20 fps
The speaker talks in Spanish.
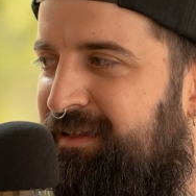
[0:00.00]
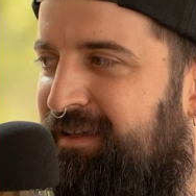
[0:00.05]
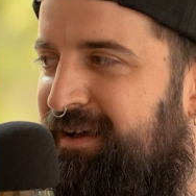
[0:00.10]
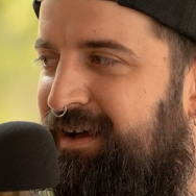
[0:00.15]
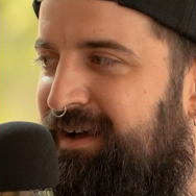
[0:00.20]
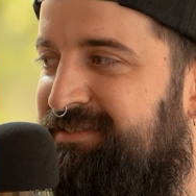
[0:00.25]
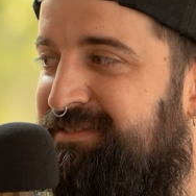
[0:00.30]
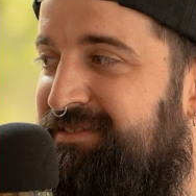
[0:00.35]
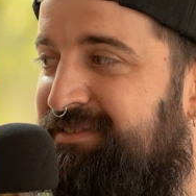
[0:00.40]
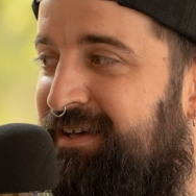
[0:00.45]

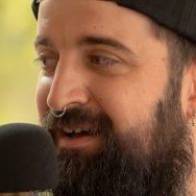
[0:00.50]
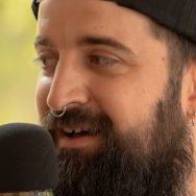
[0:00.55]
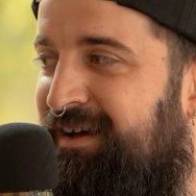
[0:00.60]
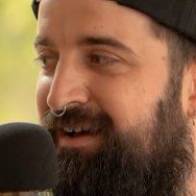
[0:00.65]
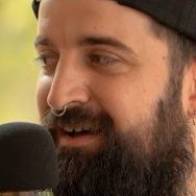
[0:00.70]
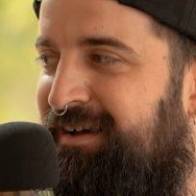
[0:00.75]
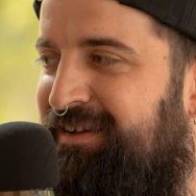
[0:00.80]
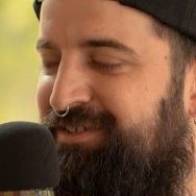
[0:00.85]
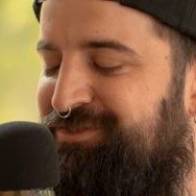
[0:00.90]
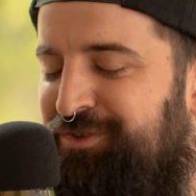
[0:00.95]

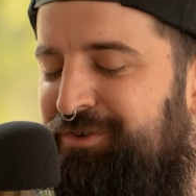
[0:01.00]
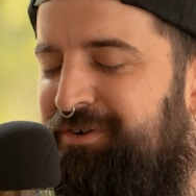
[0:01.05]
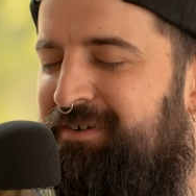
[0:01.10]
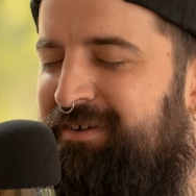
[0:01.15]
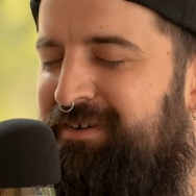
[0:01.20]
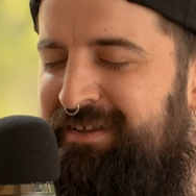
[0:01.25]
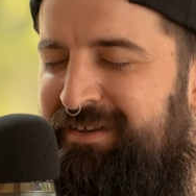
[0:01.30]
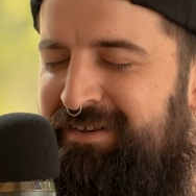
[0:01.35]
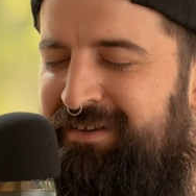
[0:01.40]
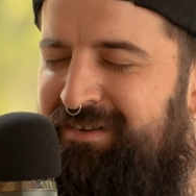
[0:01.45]
Hasta esto,
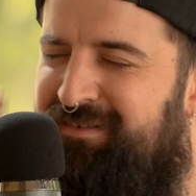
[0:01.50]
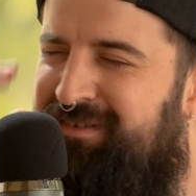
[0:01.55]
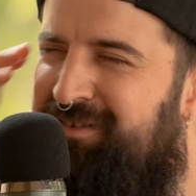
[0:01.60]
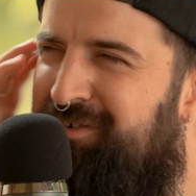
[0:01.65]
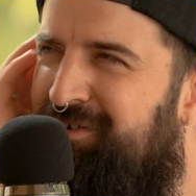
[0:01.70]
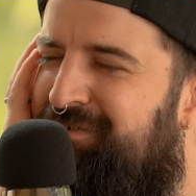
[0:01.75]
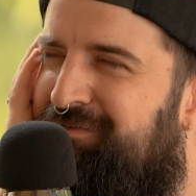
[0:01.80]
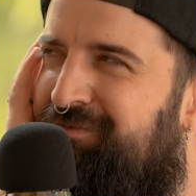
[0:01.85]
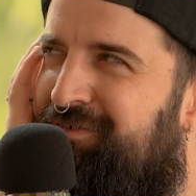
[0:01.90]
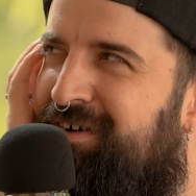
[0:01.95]

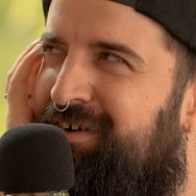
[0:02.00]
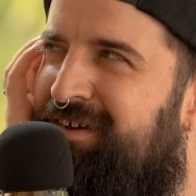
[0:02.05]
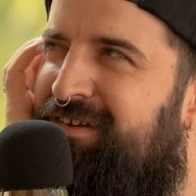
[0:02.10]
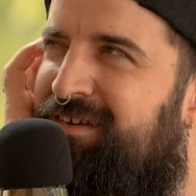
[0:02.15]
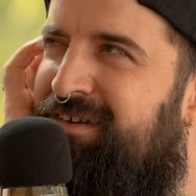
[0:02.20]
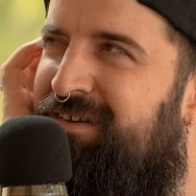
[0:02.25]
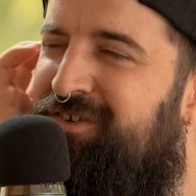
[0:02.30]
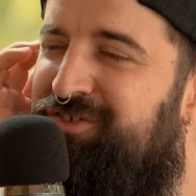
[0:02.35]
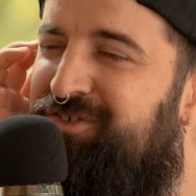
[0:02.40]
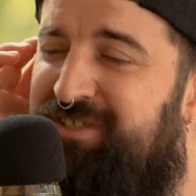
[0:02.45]
creo que fue
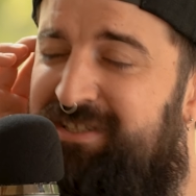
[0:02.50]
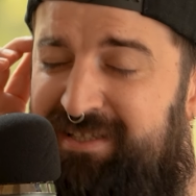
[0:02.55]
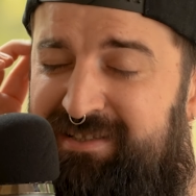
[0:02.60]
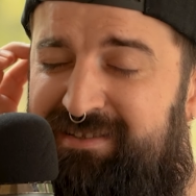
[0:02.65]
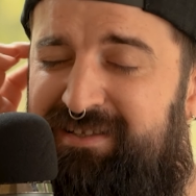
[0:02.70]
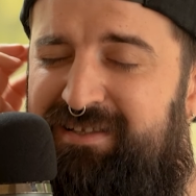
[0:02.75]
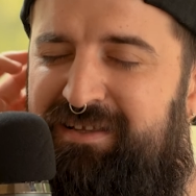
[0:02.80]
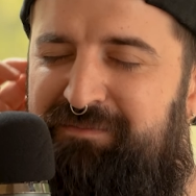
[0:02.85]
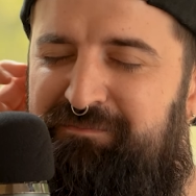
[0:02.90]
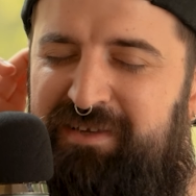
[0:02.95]
en los
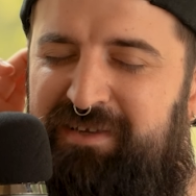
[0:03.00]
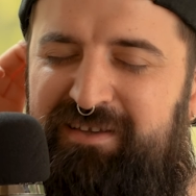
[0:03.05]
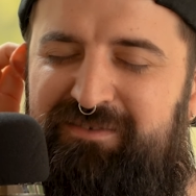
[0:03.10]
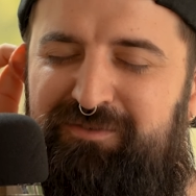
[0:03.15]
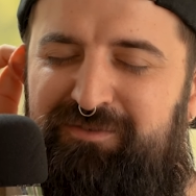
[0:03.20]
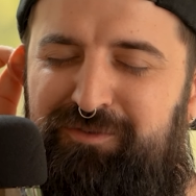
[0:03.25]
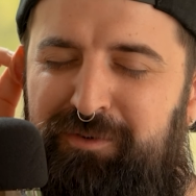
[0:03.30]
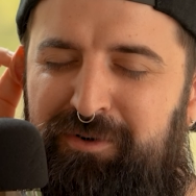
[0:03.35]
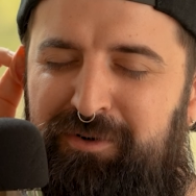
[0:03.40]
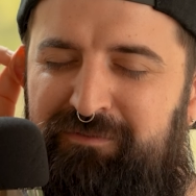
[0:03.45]
70 también,
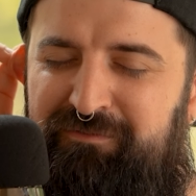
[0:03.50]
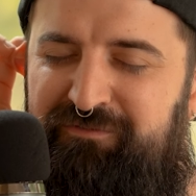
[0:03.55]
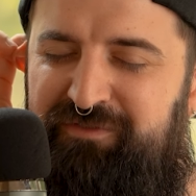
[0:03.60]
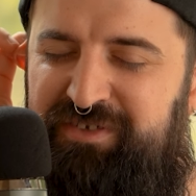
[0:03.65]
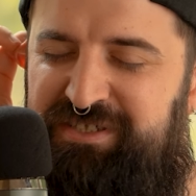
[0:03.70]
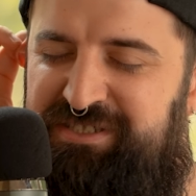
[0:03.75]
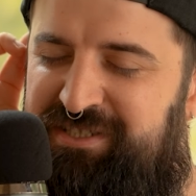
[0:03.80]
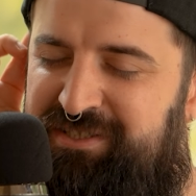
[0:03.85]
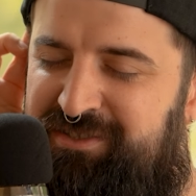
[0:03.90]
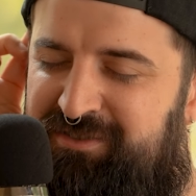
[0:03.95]
hubo un
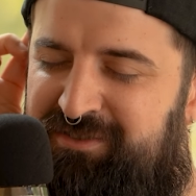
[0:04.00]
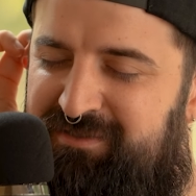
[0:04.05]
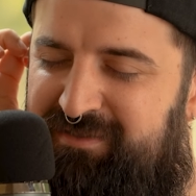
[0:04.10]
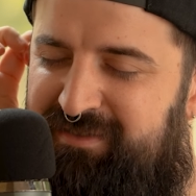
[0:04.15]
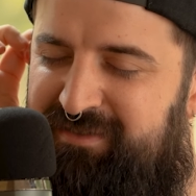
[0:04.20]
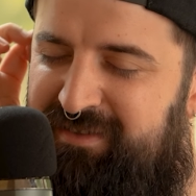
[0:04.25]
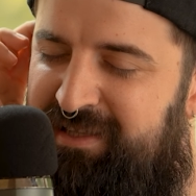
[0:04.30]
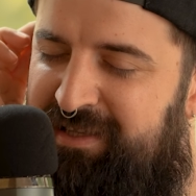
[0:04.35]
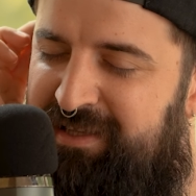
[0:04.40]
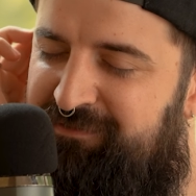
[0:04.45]
físico
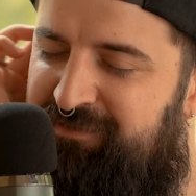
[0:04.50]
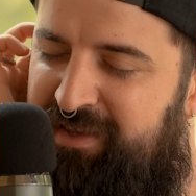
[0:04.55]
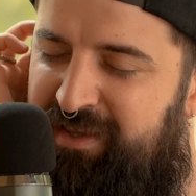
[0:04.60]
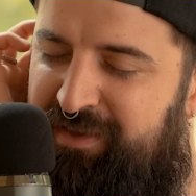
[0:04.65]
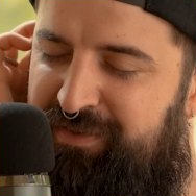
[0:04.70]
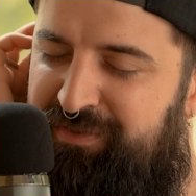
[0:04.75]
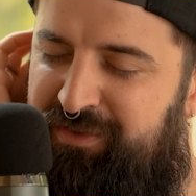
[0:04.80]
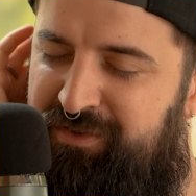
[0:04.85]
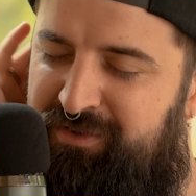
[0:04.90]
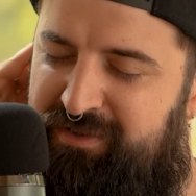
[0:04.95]
que ya
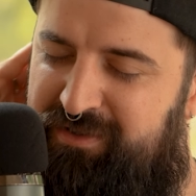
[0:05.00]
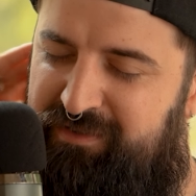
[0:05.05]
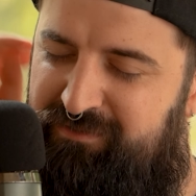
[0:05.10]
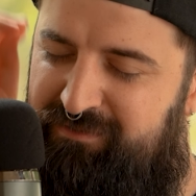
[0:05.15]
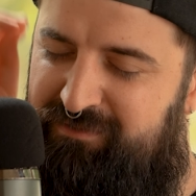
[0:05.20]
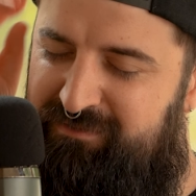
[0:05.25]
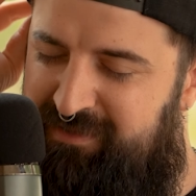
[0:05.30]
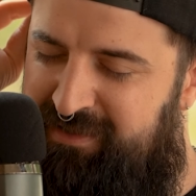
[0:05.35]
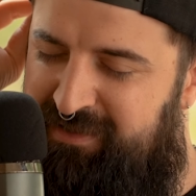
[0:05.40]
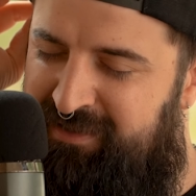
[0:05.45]
falleció, que,
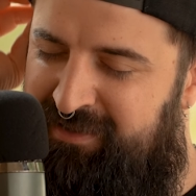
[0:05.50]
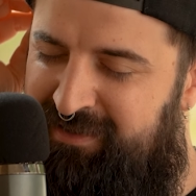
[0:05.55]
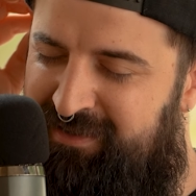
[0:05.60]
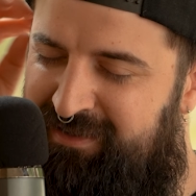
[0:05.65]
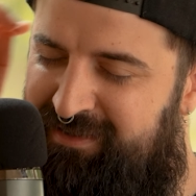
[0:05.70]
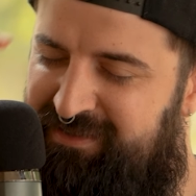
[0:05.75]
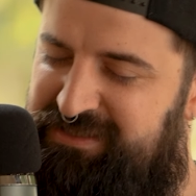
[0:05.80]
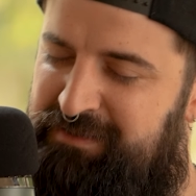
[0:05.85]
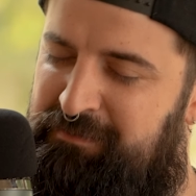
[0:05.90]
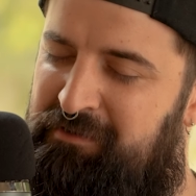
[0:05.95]
eh,
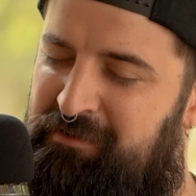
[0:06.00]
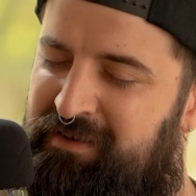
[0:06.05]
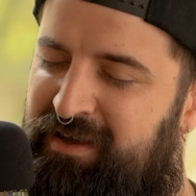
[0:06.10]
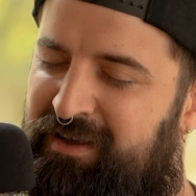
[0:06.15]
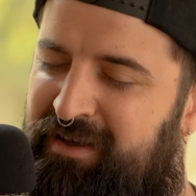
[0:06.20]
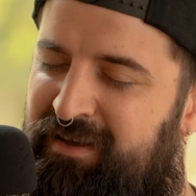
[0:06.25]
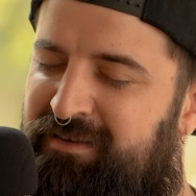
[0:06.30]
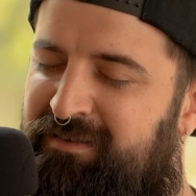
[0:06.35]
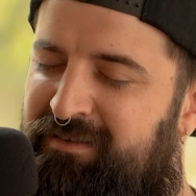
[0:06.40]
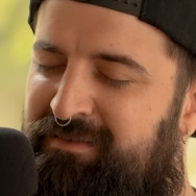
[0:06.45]
se
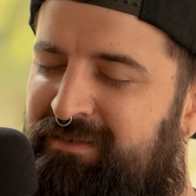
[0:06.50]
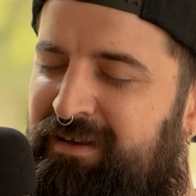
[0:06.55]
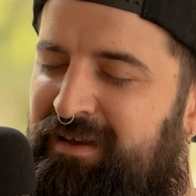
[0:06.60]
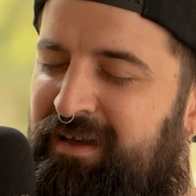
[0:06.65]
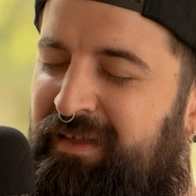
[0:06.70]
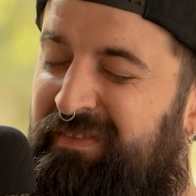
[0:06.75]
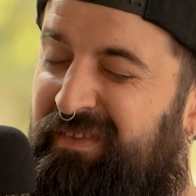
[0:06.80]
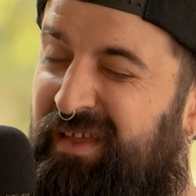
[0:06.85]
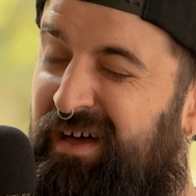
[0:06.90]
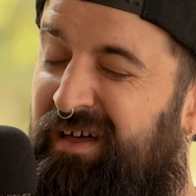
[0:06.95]
llamaba
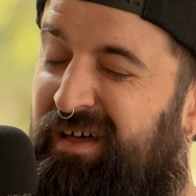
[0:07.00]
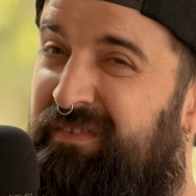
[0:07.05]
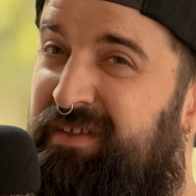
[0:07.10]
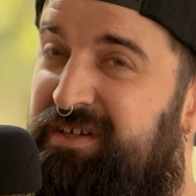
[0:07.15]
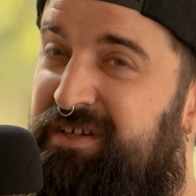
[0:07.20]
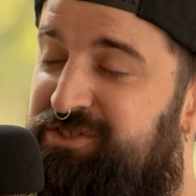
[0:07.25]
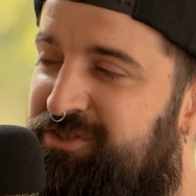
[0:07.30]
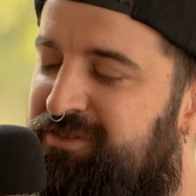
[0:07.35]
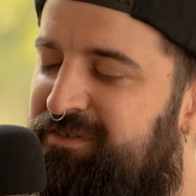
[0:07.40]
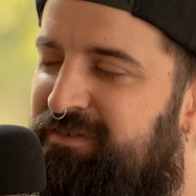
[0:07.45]

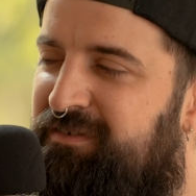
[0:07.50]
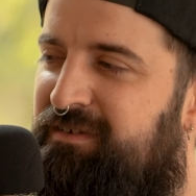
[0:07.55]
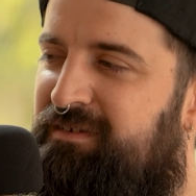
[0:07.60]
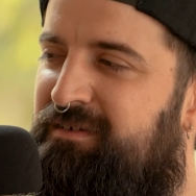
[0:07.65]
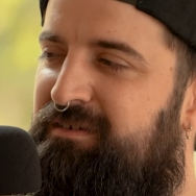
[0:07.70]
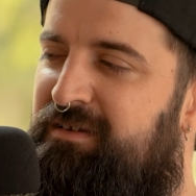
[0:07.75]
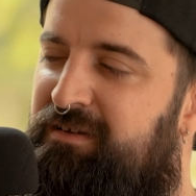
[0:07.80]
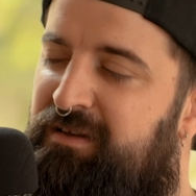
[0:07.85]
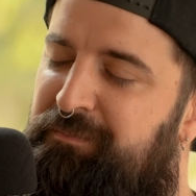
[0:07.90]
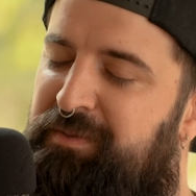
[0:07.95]
Anderson,
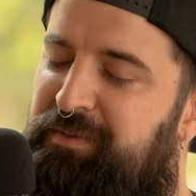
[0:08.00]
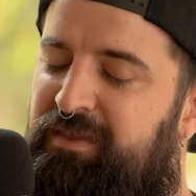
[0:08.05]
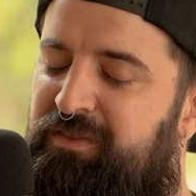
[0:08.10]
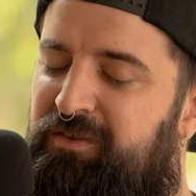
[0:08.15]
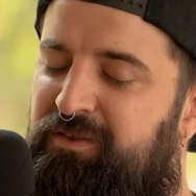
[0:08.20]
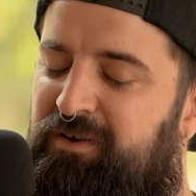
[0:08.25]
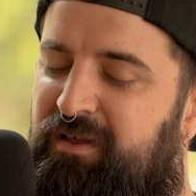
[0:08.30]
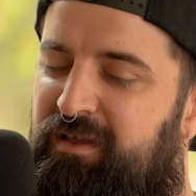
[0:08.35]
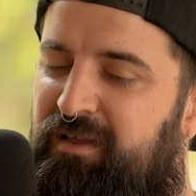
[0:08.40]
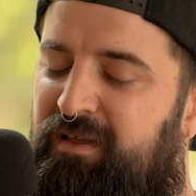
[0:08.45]
el
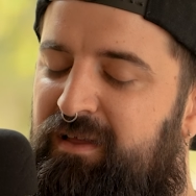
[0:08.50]
apellido,